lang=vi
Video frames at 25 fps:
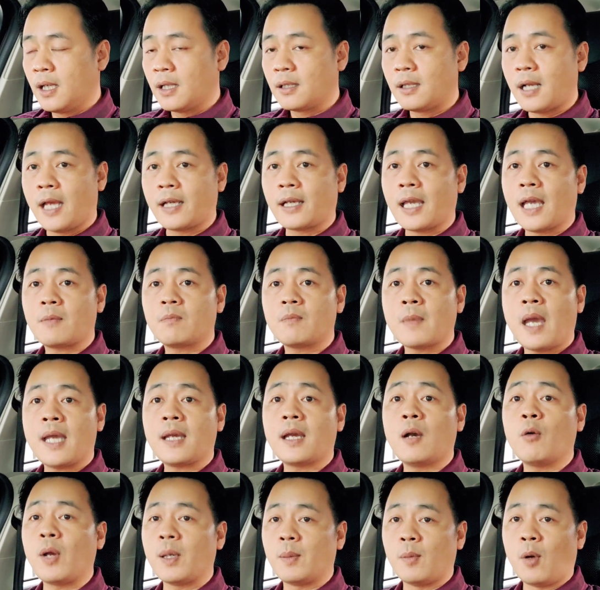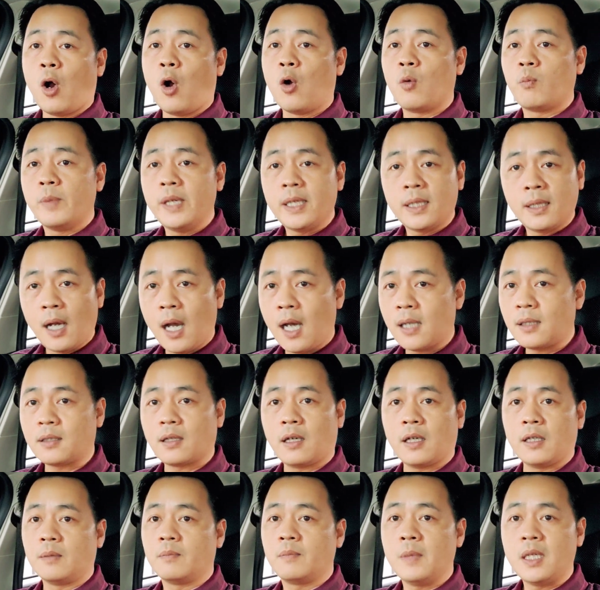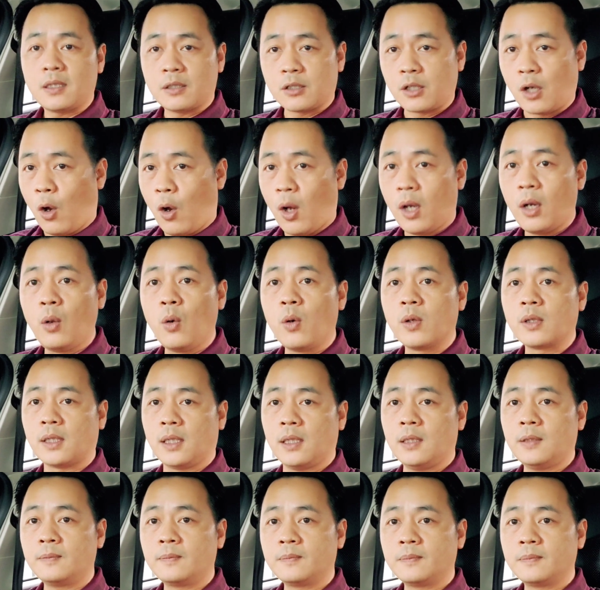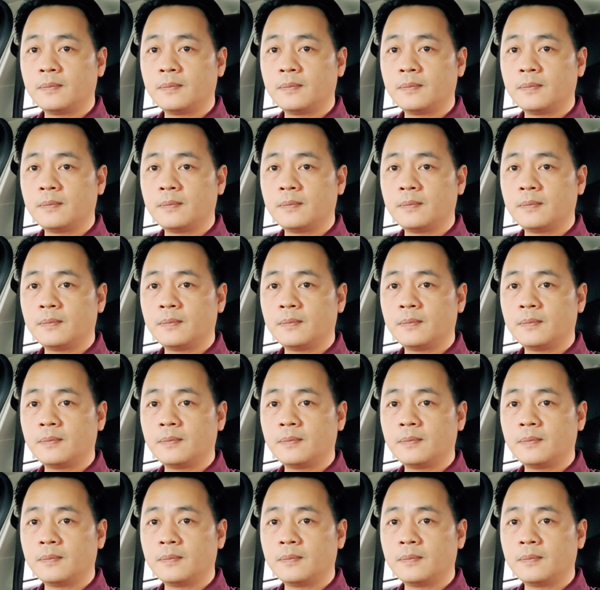là các bác ở ngoài bộ biết hết rồi, biết rõ luôn nữa.